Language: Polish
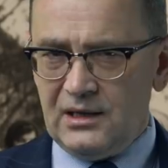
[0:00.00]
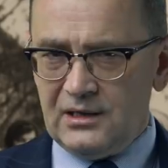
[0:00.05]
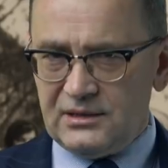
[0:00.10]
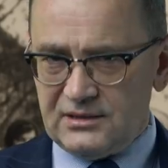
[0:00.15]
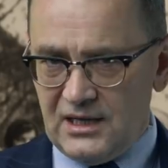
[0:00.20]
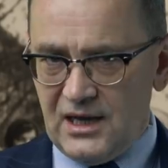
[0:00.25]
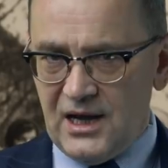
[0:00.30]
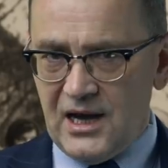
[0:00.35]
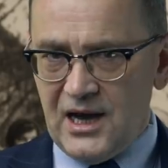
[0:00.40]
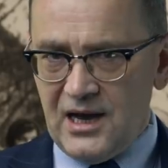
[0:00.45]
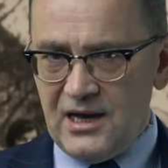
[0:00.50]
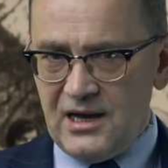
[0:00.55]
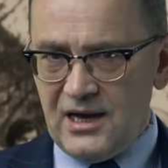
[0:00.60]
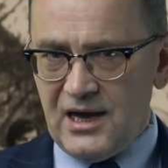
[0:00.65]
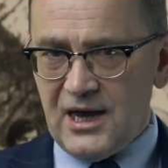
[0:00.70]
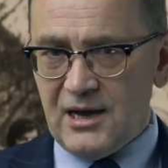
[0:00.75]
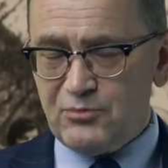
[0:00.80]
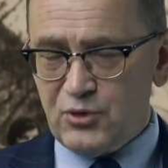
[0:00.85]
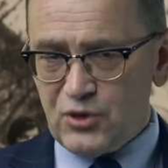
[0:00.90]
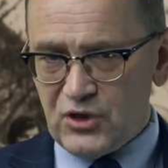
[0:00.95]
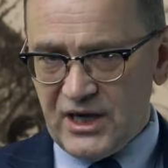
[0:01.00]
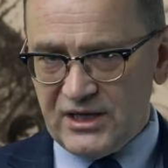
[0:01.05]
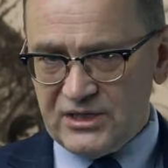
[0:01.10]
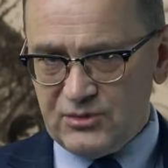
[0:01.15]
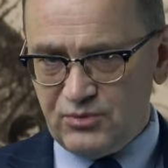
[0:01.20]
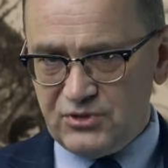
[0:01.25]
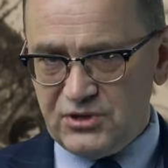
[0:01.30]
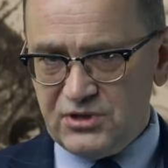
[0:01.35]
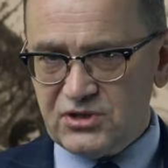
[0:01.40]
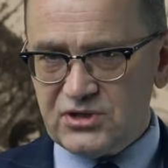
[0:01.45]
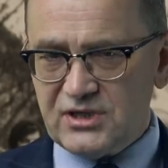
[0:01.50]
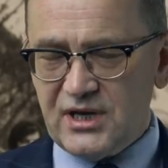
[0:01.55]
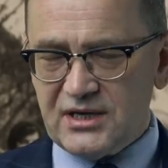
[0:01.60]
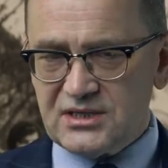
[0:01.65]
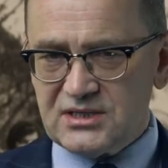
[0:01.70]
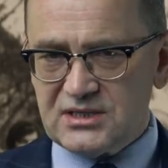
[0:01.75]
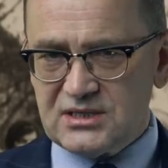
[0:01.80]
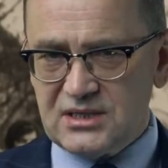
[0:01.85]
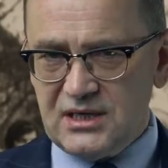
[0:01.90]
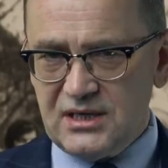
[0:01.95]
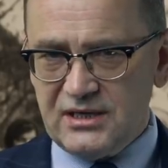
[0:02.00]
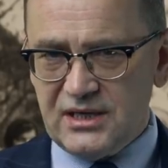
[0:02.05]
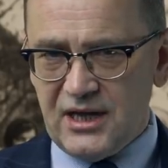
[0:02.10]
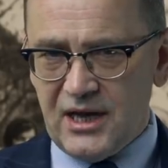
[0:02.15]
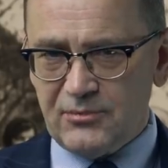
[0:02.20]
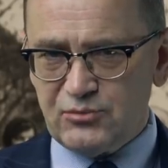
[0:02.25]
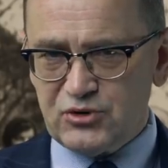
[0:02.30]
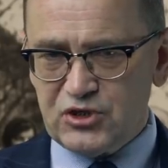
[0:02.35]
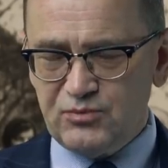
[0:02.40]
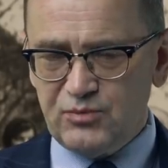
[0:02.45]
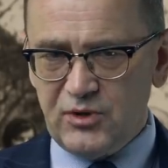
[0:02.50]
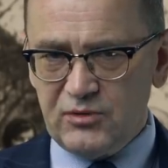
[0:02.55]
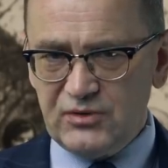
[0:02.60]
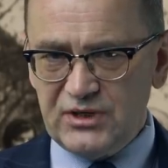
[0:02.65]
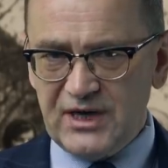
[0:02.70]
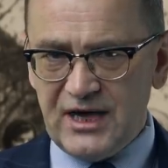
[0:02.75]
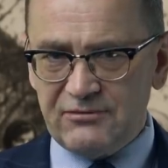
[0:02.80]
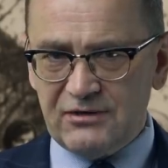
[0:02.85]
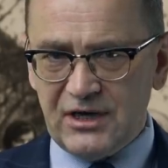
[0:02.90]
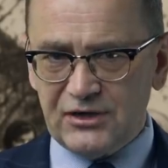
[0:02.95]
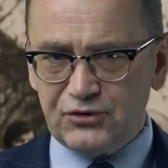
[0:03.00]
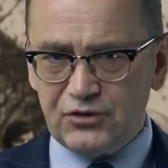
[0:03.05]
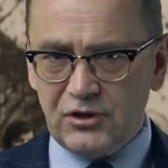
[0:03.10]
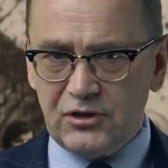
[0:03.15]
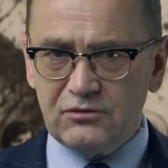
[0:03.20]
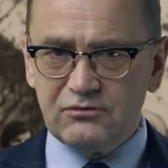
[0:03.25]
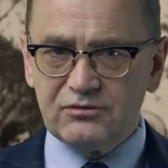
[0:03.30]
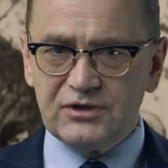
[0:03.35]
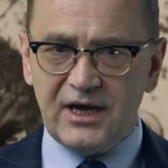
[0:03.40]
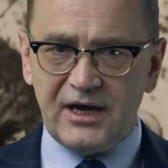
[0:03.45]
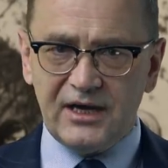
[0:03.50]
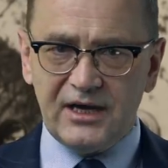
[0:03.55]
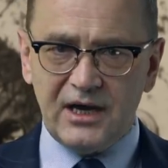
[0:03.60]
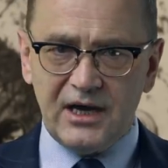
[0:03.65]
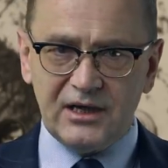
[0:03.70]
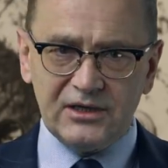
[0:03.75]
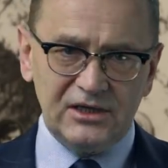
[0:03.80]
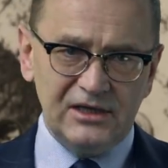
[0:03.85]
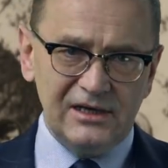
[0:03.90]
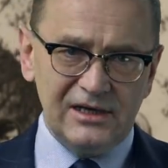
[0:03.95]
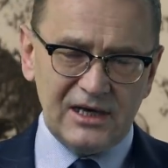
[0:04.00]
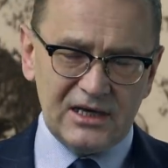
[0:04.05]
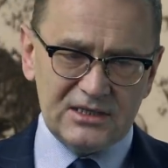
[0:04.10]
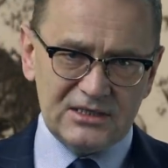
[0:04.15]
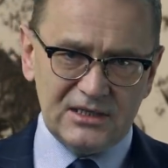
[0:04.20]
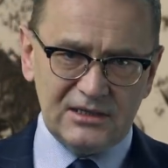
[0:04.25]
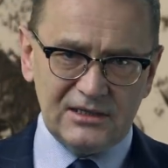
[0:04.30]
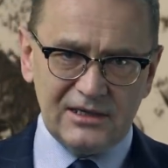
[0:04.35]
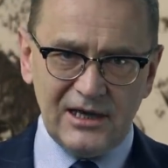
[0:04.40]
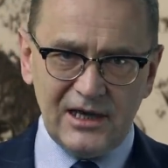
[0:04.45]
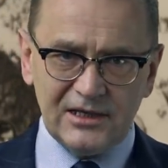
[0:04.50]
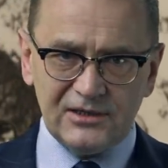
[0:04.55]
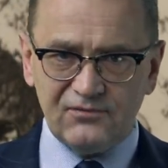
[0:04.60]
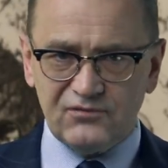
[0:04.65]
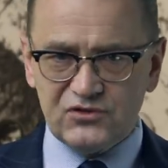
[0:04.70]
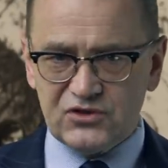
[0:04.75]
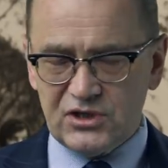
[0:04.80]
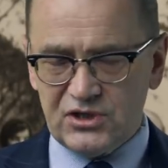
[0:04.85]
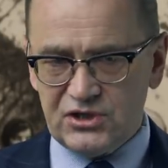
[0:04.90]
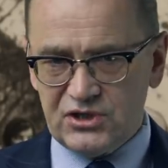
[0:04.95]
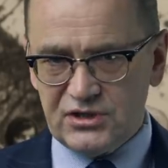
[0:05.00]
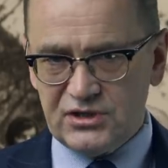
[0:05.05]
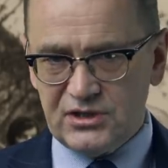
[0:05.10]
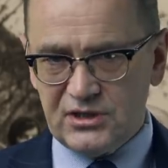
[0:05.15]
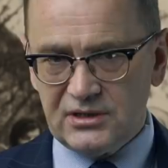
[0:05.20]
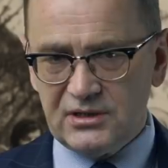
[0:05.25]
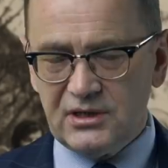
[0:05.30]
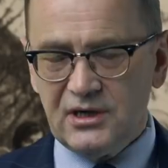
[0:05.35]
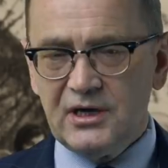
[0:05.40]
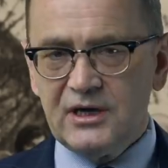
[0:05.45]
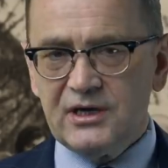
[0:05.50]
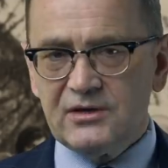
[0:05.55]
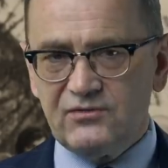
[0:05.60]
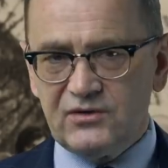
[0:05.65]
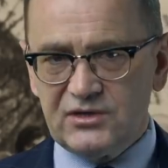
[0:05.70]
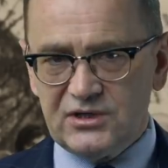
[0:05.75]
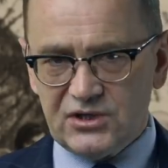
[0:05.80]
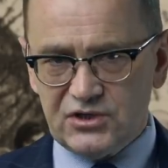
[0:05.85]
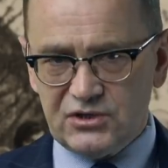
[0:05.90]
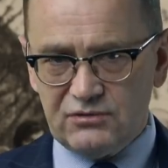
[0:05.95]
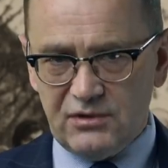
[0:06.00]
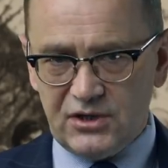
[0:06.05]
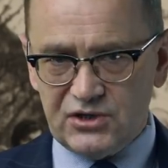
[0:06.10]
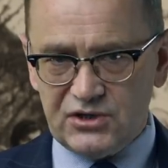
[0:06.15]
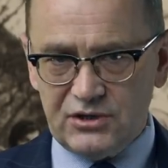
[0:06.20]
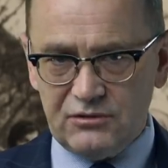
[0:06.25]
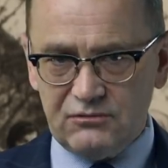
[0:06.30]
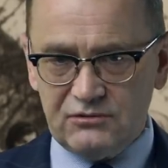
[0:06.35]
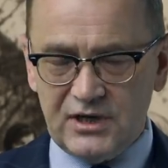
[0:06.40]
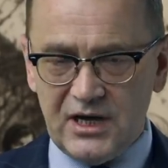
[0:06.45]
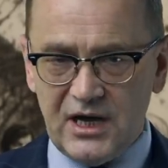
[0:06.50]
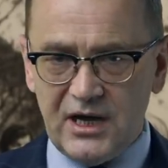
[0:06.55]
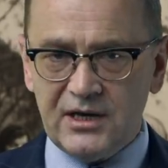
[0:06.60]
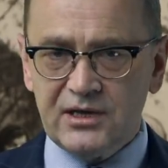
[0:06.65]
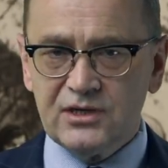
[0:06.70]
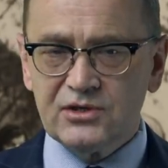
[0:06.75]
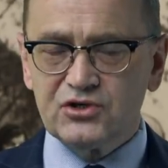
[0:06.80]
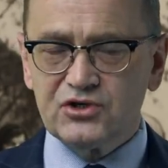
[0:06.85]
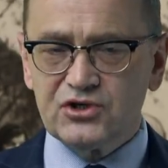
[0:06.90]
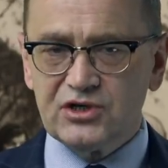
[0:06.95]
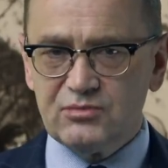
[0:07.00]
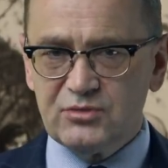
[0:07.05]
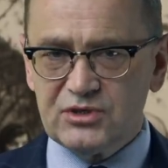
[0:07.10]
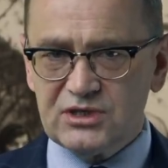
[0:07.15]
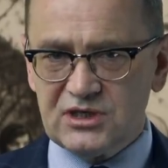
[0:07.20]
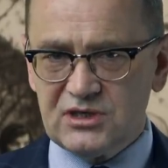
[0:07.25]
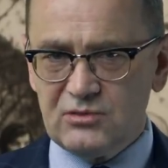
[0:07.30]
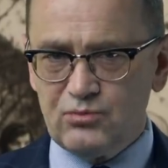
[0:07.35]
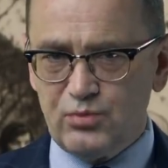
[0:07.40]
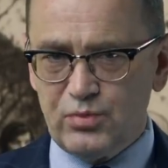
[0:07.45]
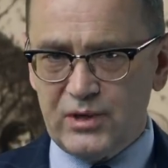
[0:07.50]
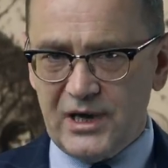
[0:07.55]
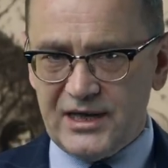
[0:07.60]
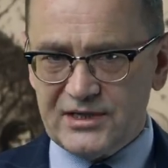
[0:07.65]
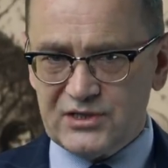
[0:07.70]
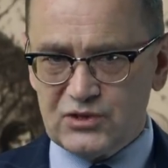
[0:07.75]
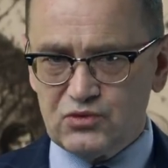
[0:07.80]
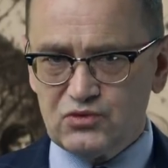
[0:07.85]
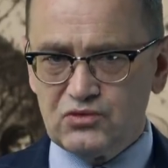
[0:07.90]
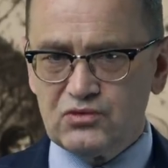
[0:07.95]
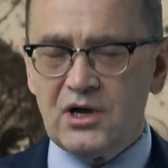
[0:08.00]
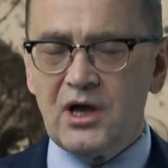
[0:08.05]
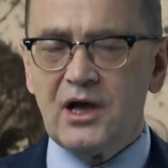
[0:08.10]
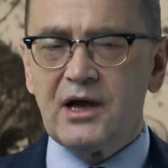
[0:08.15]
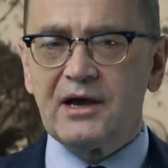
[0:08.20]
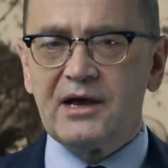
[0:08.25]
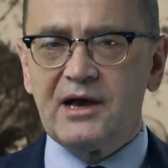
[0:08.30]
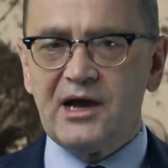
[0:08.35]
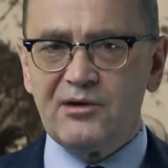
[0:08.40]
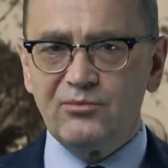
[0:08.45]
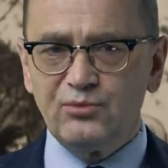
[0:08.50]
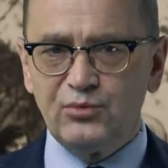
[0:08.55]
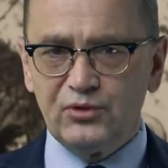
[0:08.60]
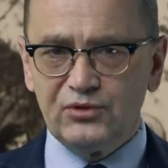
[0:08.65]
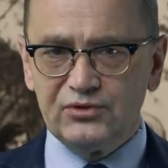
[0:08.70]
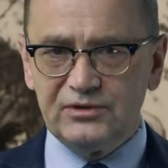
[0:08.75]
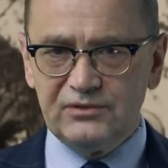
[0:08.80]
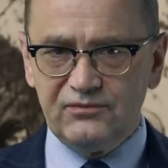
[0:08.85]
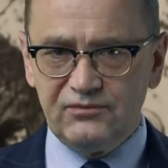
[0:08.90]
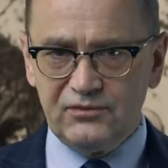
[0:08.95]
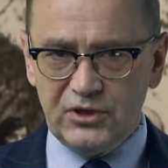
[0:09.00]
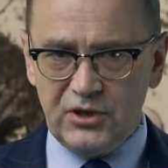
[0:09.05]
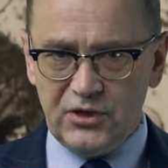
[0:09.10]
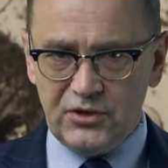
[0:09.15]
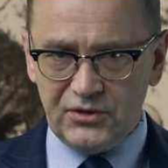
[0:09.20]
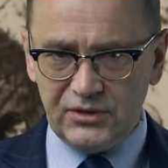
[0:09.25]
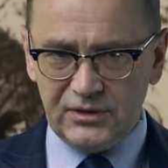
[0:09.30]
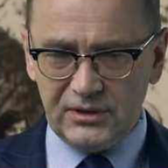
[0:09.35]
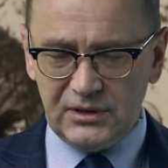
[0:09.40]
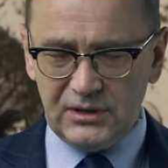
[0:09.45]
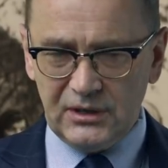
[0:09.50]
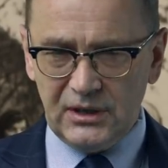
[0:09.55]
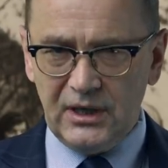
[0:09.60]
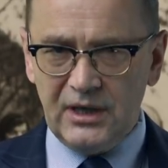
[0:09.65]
Ta apokaliptyczna scena przypominała tą, jaka kilkaset lat wcześniej wydarzyła się na rzymskim placu Campo di Fiori,